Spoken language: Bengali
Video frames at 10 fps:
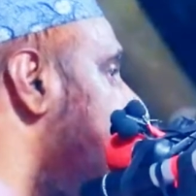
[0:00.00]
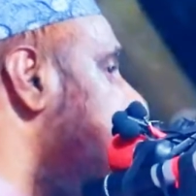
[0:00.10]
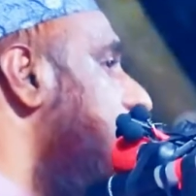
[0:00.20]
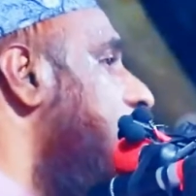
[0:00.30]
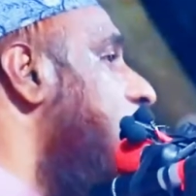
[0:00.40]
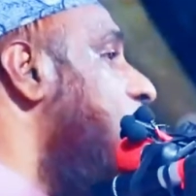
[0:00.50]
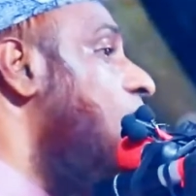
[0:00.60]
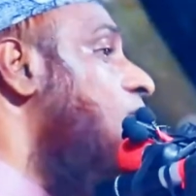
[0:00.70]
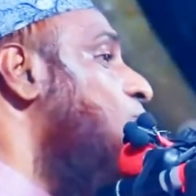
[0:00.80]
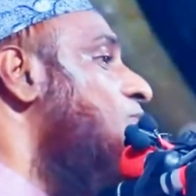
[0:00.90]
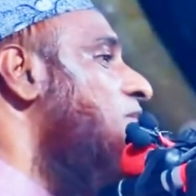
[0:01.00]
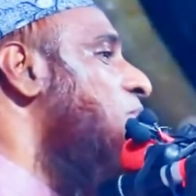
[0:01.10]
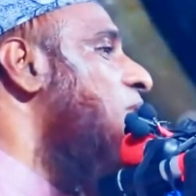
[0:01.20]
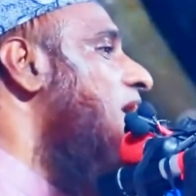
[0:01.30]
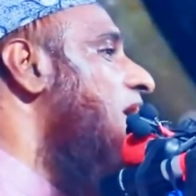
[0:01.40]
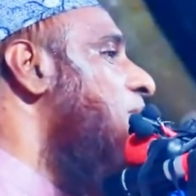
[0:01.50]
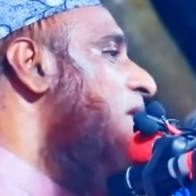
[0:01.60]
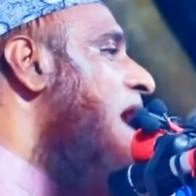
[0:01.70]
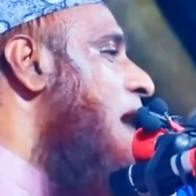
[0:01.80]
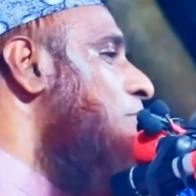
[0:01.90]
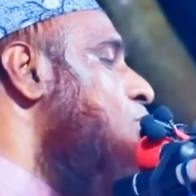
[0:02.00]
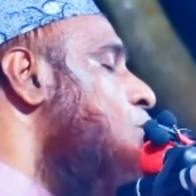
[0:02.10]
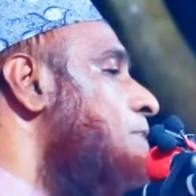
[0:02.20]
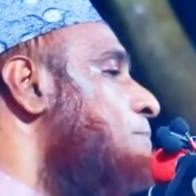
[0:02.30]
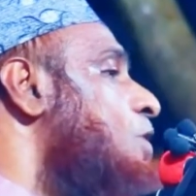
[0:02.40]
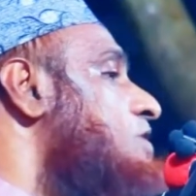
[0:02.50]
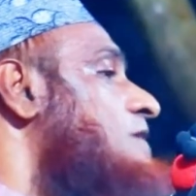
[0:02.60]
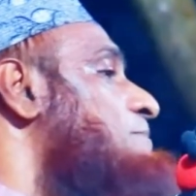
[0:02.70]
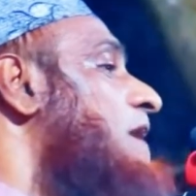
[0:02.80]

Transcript: হুয়া ইল্লা ওয়াহুই ইউহা আমি নবী বলতে